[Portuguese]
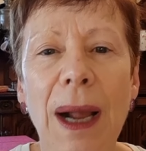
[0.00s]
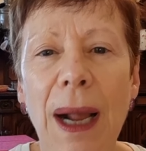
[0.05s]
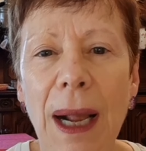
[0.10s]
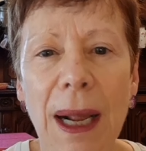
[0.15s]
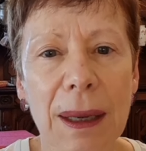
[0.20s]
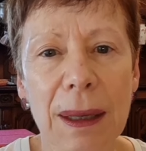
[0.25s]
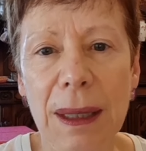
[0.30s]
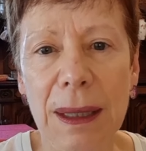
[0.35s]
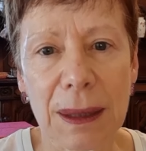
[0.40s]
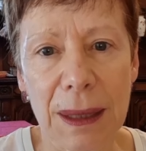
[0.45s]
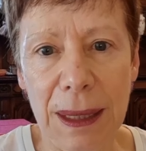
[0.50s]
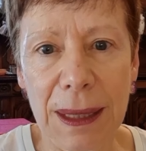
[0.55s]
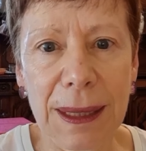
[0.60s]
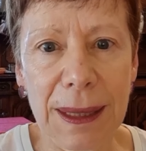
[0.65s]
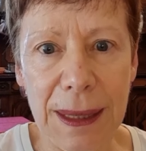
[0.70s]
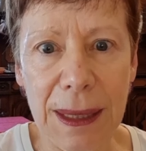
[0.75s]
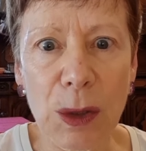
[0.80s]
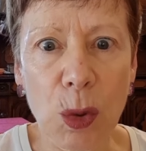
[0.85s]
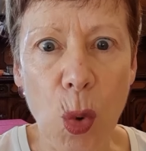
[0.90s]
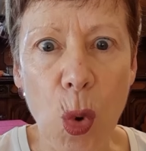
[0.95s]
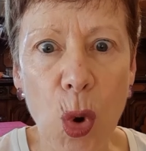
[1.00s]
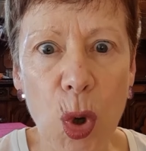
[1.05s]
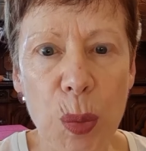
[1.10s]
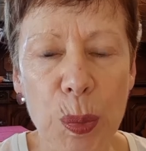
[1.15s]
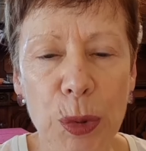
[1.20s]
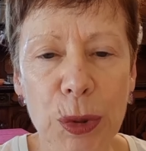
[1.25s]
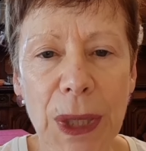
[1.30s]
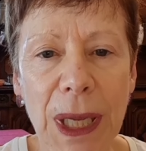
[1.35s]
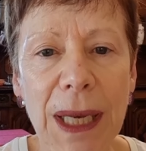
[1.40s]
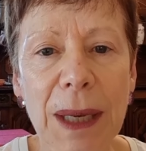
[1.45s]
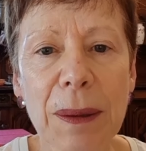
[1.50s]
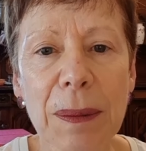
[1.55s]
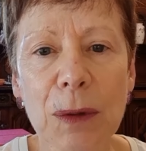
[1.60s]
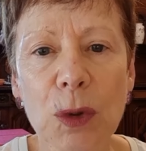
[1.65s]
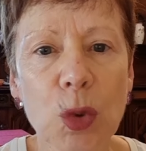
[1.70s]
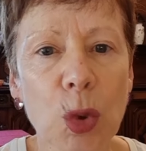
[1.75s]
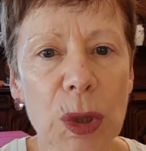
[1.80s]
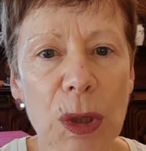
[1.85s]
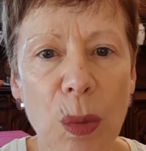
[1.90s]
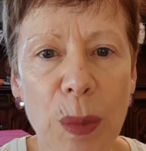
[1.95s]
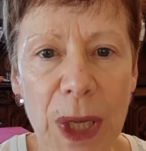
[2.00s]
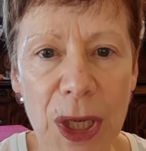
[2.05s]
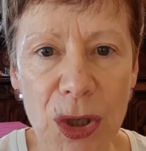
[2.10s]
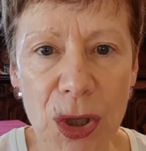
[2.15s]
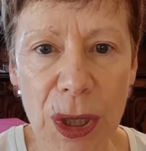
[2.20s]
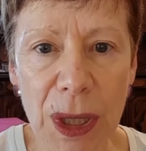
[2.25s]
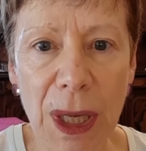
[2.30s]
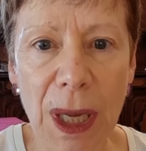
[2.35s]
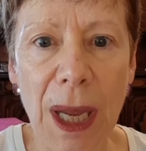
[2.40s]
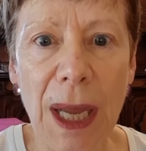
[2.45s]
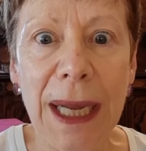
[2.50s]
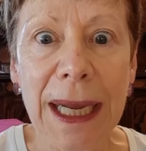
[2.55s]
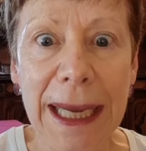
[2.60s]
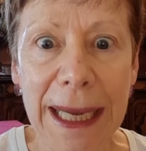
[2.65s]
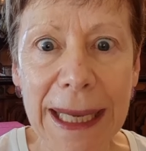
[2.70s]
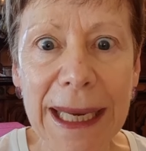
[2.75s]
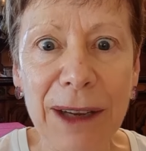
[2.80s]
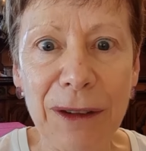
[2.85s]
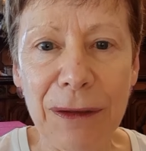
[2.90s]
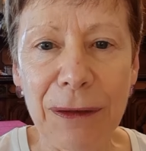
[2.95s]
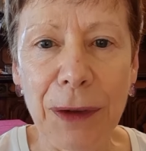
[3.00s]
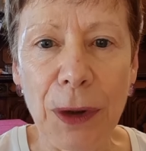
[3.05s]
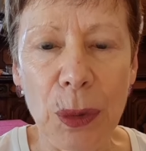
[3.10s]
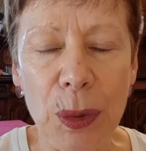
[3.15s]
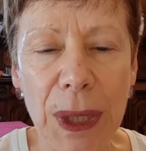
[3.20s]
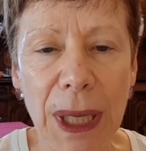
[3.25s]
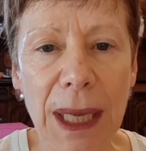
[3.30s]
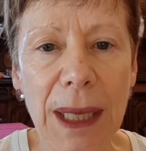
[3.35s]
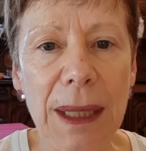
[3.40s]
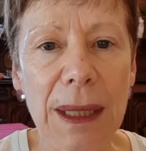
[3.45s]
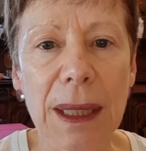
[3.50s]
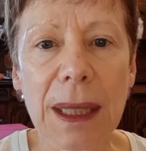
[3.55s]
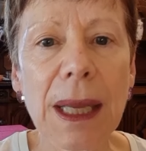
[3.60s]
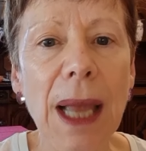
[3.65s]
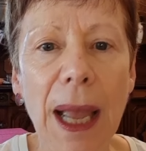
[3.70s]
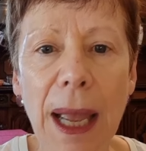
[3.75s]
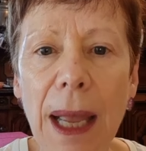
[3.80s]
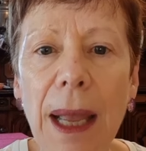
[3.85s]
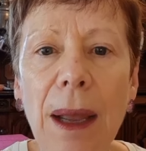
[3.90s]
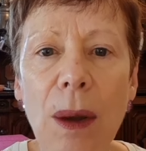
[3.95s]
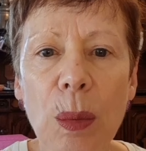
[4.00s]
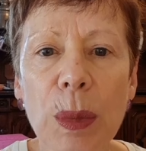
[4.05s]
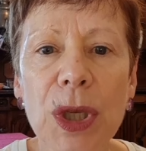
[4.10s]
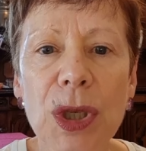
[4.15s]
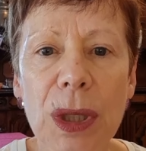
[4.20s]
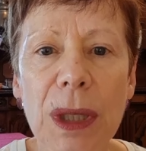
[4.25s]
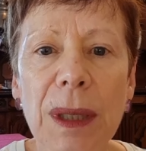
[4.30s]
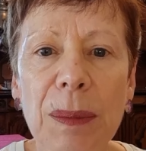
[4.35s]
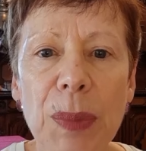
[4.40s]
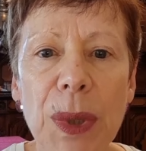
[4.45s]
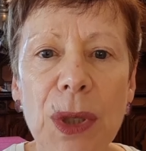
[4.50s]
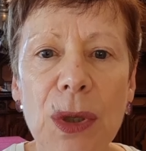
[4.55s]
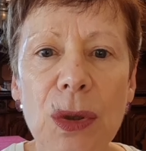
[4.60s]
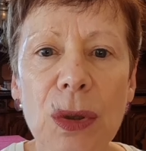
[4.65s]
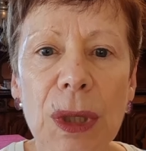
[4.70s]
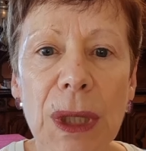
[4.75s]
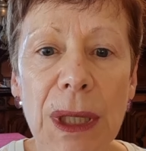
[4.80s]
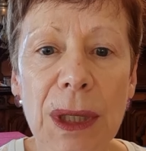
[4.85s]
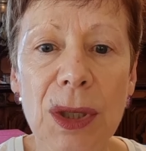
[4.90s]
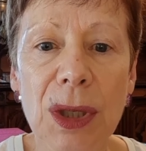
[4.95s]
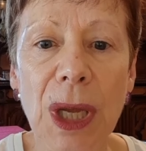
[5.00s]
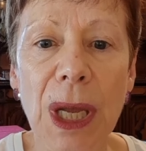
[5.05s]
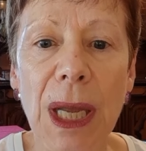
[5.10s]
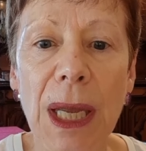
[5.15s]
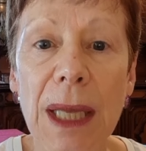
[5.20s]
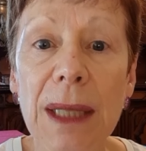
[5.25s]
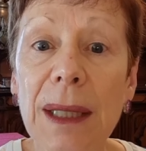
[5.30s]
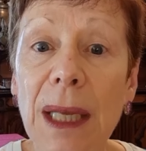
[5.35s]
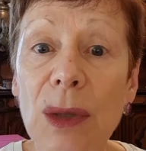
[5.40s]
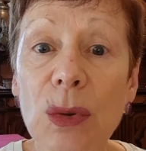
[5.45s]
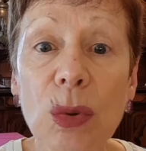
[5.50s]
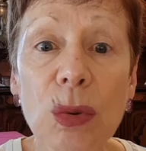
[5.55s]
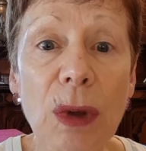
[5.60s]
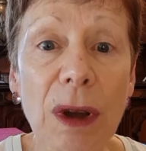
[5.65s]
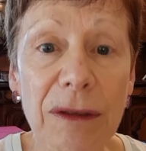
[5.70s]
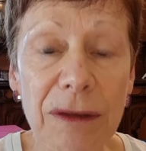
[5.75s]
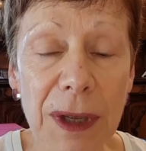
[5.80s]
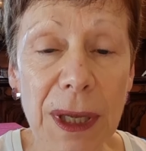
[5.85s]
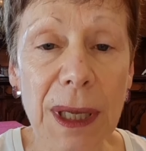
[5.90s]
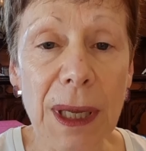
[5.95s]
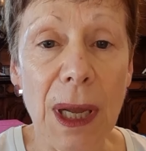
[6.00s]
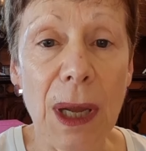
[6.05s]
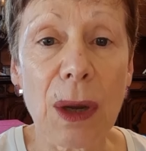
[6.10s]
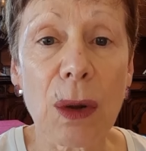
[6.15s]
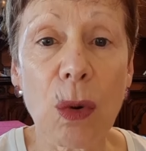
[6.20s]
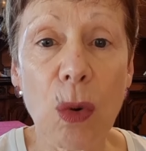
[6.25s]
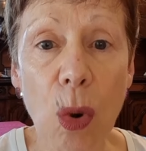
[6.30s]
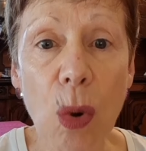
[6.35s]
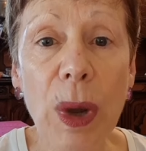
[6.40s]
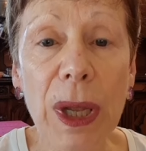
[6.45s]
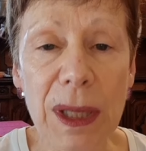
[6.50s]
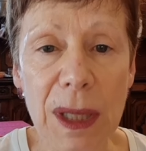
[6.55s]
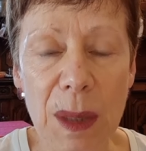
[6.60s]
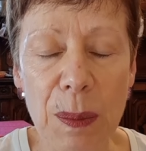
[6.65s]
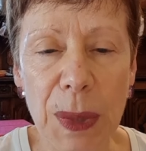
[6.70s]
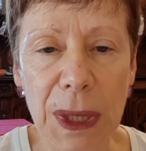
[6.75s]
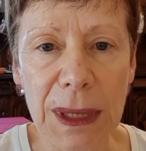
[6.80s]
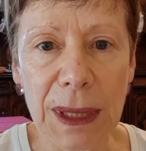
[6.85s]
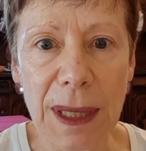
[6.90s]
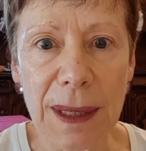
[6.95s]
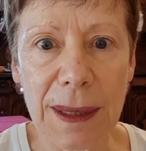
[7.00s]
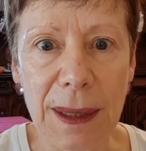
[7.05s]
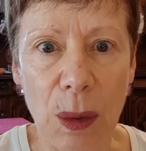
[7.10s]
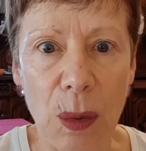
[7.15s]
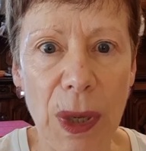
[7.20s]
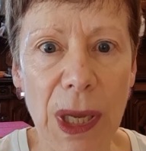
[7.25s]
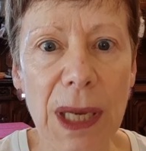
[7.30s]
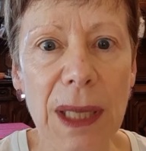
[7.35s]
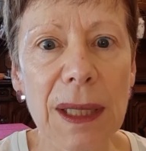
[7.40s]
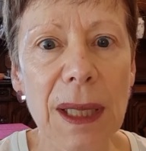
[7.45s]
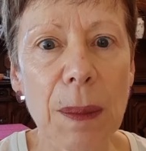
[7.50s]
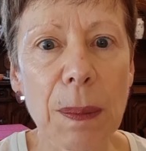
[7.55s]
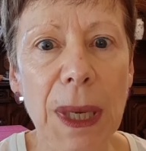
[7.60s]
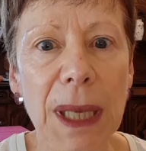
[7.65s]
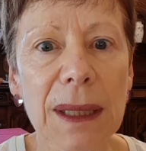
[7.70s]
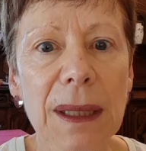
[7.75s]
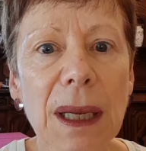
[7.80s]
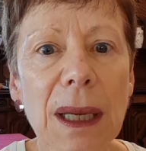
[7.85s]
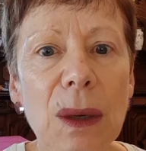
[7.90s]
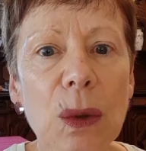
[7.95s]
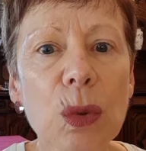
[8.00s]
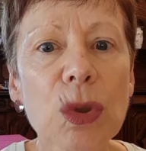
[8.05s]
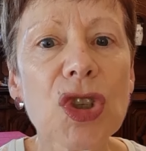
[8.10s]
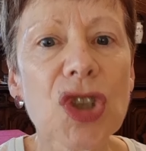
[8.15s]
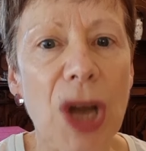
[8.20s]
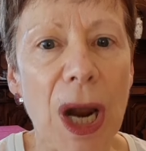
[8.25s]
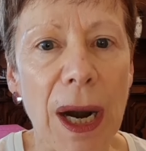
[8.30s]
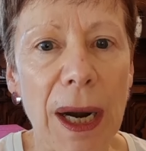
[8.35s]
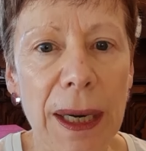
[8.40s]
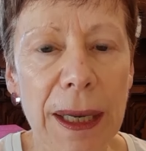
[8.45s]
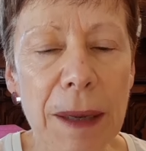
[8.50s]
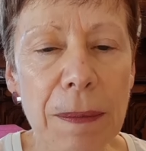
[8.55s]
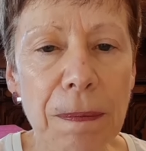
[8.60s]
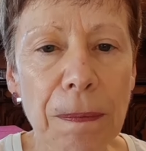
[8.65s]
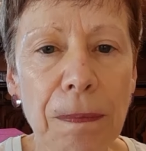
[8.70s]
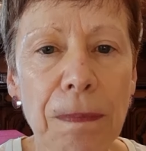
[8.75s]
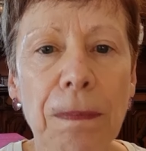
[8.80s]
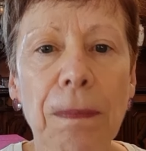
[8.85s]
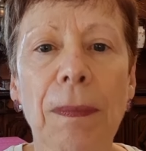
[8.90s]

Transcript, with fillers: a, a, esse corpo dele totalmente crível, né? E é realmente impressionante e tem tudo a ver com a interpretação. Ele interpreta o Charlie,